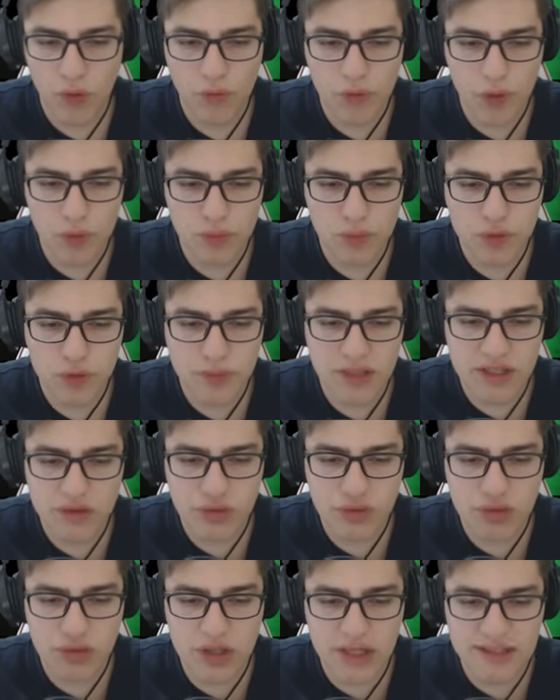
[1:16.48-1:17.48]
Overall'umuz biraz
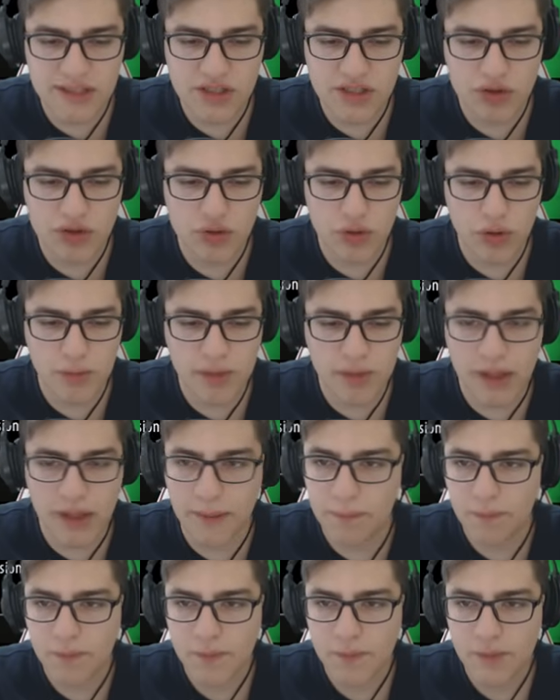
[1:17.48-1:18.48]
yükselsin istiyorum
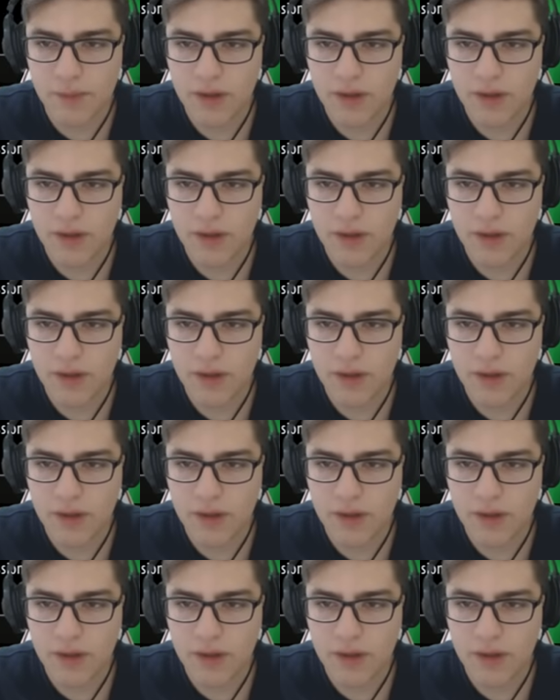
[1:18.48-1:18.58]
da.